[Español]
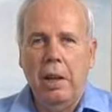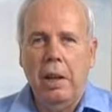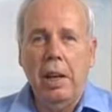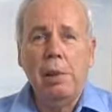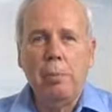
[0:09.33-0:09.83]

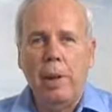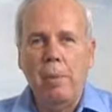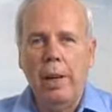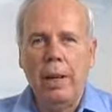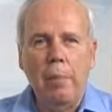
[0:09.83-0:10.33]
En el
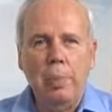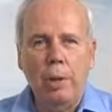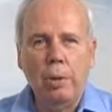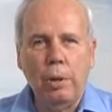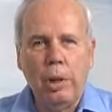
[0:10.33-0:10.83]
primer
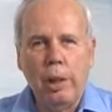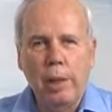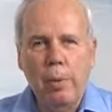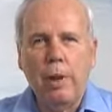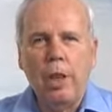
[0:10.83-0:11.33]
capítulo del
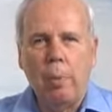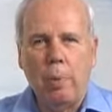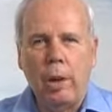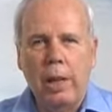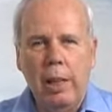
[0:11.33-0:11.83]
libro de
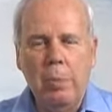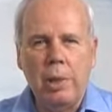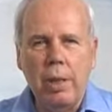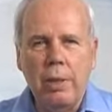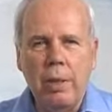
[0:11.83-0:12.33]

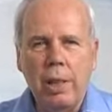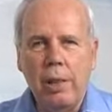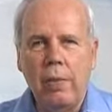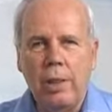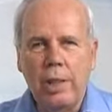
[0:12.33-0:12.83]
Apocalipsis y
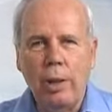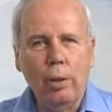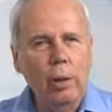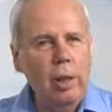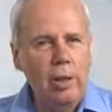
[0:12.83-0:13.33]
el
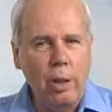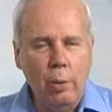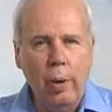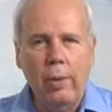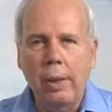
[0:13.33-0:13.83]
versículo
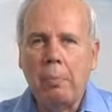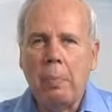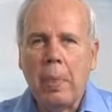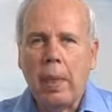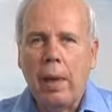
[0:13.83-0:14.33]
19,
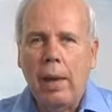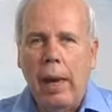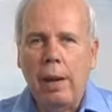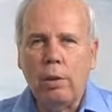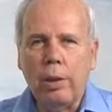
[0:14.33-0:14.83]

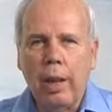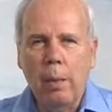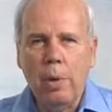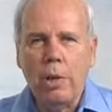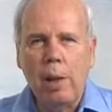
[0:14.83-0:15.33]

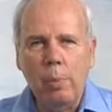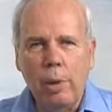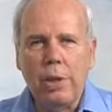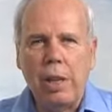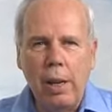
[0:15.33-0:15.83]
encontramos el
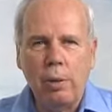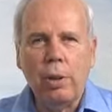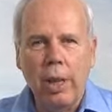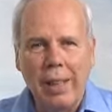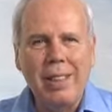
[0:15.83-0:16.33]

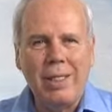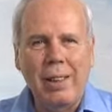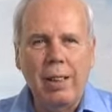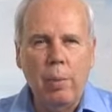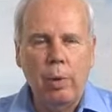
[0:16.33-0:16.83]
bosquejo de este
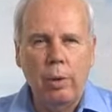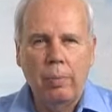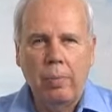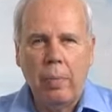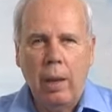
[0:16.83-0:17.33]
libro.
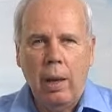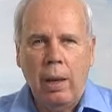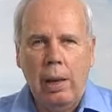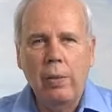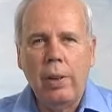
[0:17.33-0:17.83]

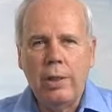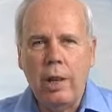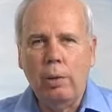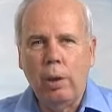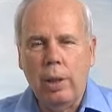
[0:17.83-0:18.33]
El
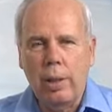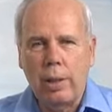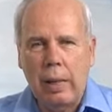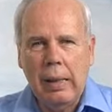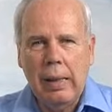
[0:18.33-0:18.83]
versículo
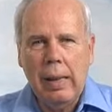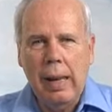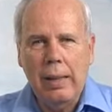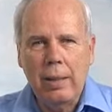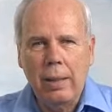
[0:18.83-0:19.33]
dice,
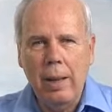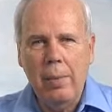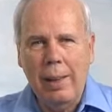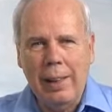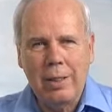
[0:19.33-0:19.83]

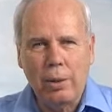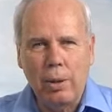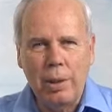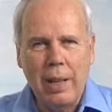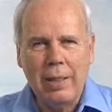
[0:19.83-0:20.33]
escribe las
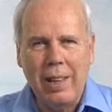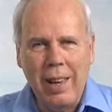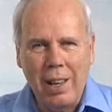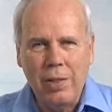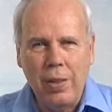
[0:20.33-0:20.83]
cosas que
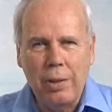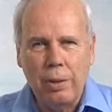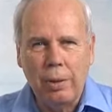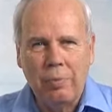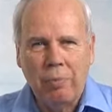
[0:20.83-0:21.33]
has
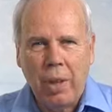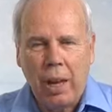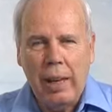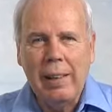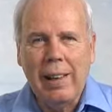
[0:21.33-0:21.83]
visto
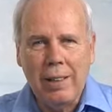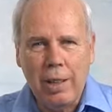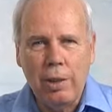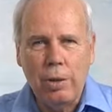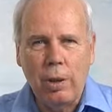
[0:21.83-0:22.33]
y las
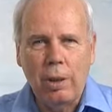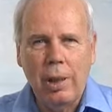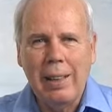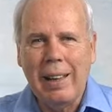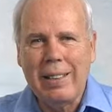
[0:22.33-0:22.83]
que son
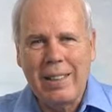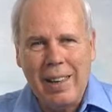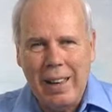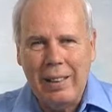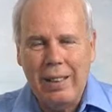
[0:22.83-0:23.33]
y las
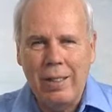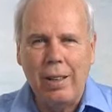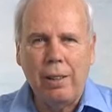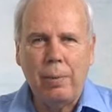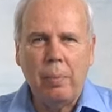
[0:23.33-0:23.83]
que han de ser.